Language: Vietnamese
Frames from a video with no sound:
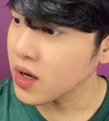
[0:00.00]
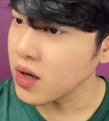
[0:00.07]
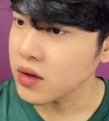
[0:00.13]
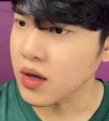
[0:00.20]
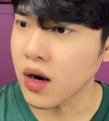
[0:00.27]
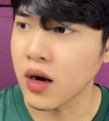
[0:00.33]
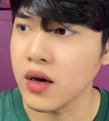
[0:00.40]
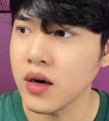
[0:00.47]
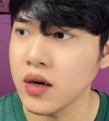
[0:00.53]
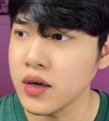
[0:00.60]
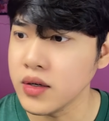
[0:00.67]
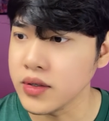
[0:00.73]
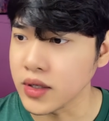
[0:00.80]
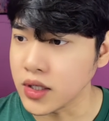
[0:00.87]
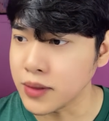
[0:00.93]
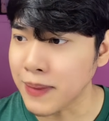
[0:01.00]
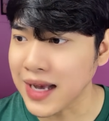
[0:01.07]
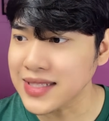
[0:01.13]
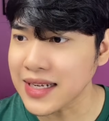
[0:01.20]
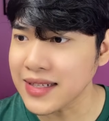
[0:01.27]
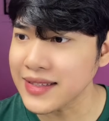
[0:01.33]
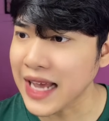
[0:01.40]
Trời ơi, người bà
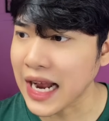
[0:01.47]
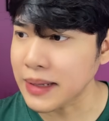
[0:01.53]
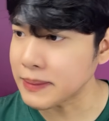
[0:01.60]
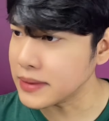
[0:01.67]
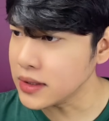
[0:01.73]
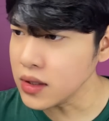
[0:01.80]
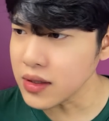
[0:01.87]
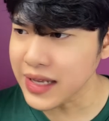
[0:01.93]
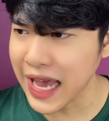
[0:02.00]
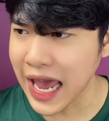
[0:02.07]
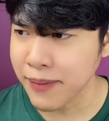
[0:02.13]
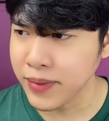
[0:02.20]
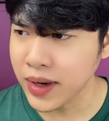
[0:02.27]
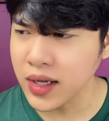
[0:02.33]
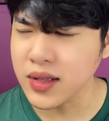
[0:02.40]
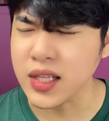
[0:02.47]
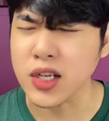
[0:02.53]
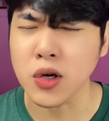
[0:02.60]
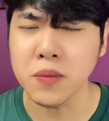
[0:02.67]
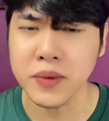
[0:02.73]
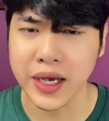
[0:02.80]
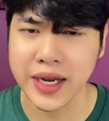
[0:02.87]
xanh chành ướt nhẹp hết, thì
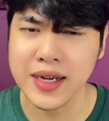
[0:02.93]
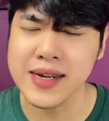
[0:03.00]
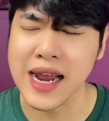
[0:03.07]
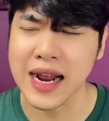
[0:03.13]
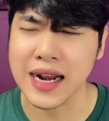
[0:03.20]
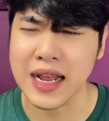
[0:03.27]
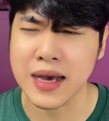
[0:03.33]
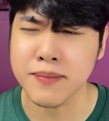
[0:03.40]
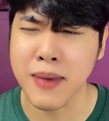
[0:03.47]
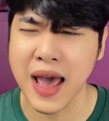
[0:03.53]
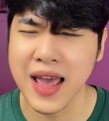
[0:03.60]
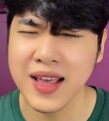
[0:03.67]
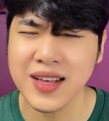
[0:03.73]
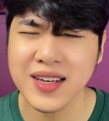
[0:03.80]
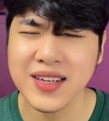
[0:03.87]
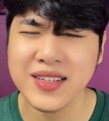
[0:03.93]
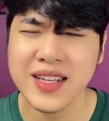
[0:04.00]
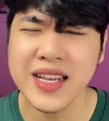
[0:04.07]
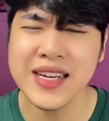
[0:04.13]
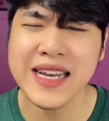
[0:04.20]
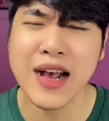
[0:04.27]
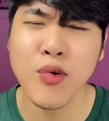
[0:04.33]
cũng nghĩ rằng là bà
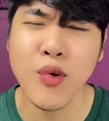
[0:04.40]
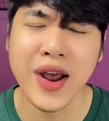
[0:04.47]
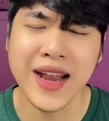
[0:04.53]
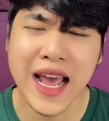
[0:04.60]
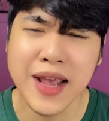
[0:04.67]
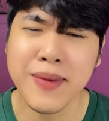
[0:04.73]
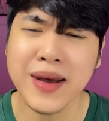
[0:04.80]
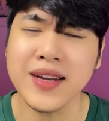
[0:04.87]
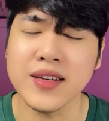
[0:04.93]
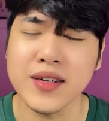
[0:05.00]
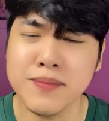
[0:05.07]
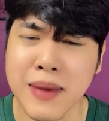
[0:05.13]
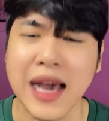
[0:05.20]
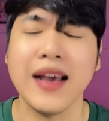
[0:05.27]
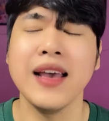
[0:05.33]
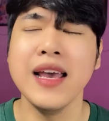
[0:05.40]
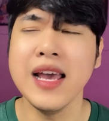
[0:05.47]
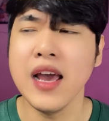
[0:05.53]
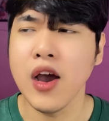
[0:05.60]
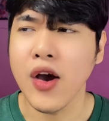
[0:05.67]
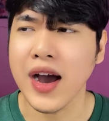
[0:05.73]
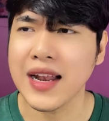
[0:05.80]
đi ra ngoài đây bà rửa mặt
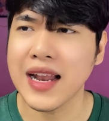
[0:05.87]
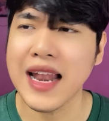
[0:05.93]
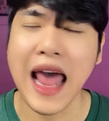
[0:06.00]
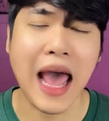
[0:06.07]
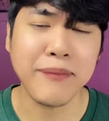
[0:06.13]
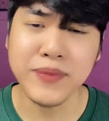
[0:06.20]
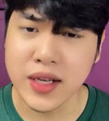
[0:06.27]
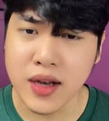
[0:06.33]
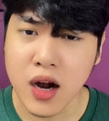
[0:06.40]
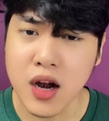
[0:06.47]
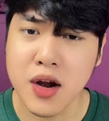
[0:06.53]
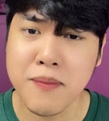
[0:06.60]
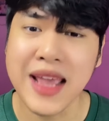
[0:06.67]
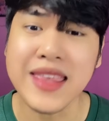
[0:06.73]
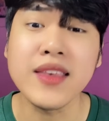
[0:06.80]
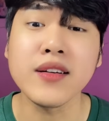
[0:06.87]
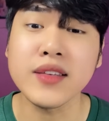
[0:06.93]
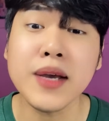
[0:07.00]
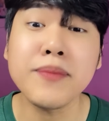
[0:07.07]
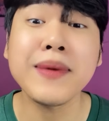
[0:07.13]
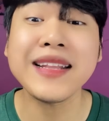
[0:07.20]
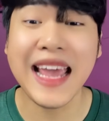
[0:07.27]
hoặc là làm gì đó rồi bà trượt
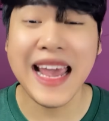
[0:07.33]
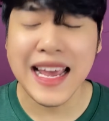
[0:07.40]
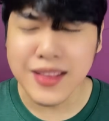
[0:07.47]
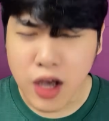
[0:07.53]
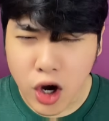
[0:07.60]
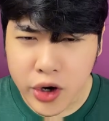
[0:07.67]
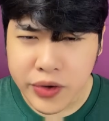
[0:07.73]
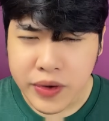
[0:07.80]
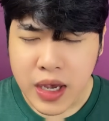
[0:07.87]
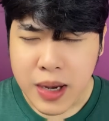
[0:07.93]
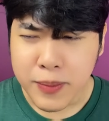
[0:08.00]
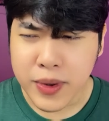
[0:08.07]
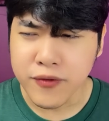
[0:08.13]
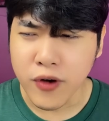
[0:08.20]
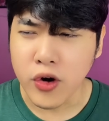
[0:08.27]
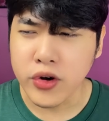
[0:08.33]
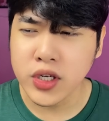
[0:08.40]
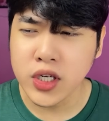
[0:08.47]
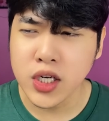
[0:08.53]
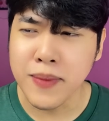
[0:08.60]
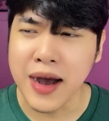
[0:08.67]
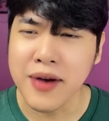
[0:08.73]
chân bà té thôi, mới vội
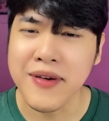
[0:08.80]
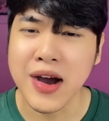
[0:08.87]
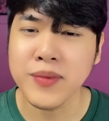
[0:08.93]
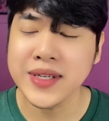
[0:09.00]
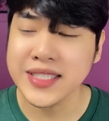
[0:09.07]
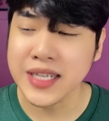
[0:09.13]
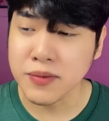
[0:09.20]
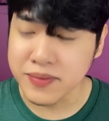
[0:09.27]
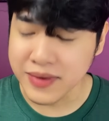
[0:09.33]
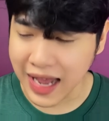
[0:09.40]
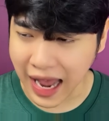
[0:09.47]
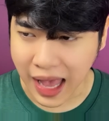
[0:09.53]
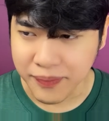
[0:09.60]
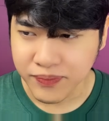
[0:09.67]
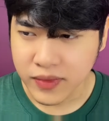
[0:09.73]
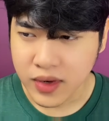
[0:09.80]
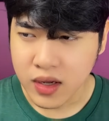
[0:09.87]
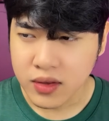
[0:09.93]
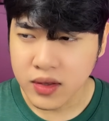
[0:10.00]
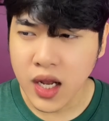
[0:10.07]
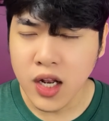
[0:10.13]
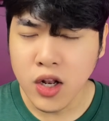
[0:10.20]
đưa bà vào bên trong nhà.
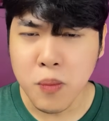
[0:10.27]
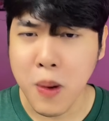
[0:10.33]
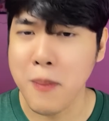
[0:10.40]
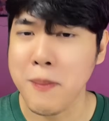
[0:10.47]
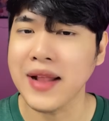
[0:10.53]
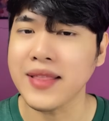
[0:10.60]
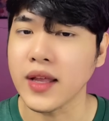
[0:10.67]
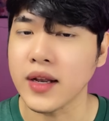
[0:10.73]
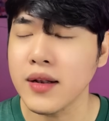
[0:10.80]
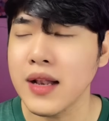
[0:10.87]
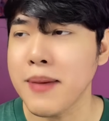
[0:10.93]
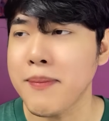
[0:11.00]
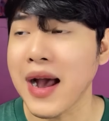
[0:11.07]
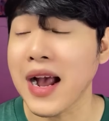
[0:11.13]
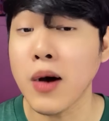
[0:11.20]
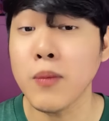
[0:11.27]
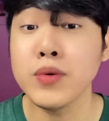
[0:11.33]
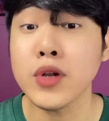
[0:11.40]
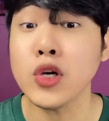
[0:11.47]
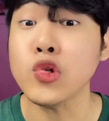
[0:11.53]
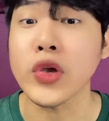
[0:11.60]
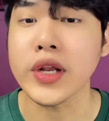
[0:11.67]
Đến lúc mà bà tỉnh là bà không
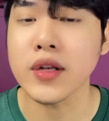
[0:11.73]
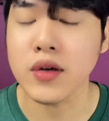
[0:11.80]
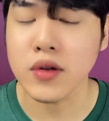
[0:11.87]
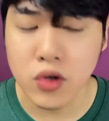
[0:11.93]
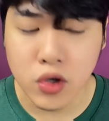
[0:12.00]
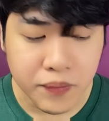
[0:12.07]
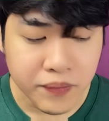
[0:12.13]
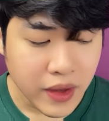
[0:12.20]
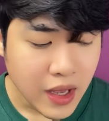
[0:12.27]
nói chuyện được luôn.